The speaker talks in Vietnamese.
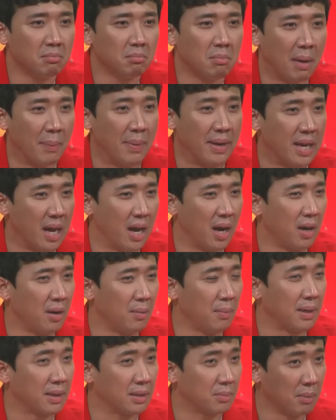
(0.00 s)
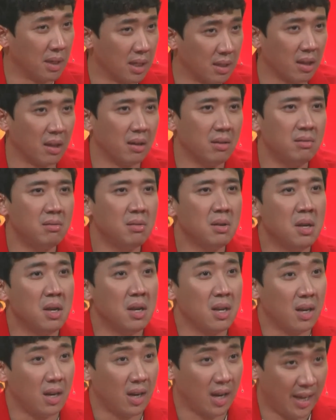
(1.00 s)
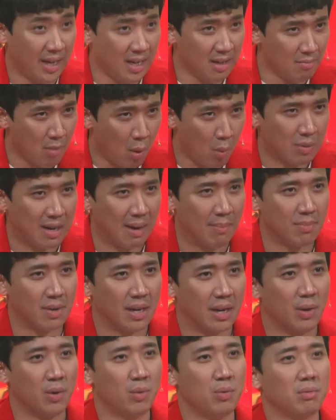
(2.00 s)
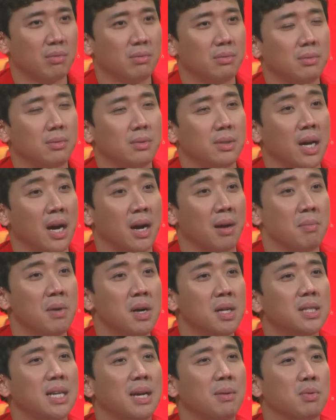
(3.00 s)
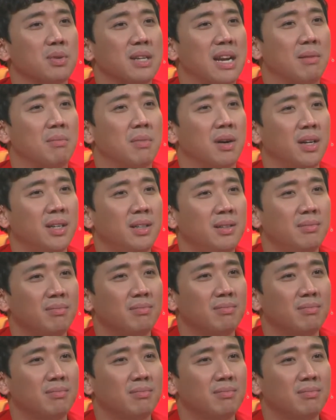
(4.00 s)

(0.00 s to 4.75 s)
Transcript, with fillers: Mà bây giờ mà bình tĩnh lấy được một trăm triệu, đời bước sang một trang mới.